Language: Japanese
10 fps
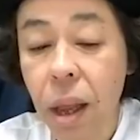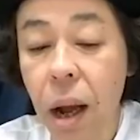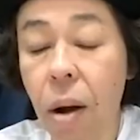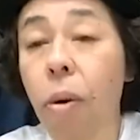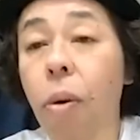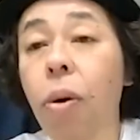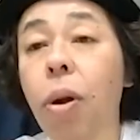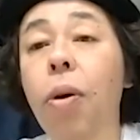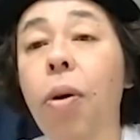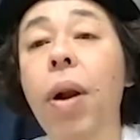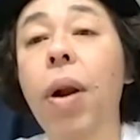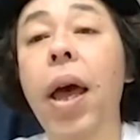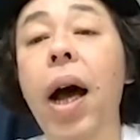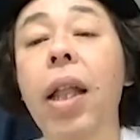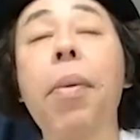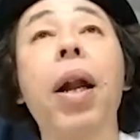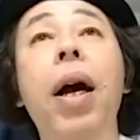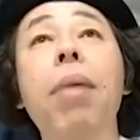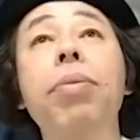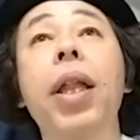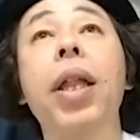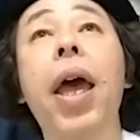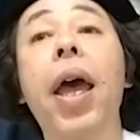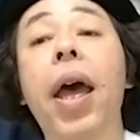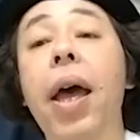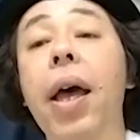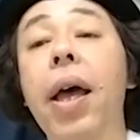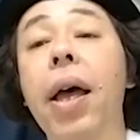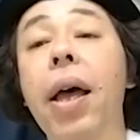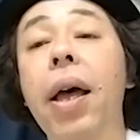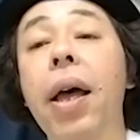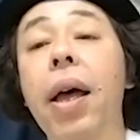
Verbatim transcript: だからもう子供これ頭からかぶせて。はい。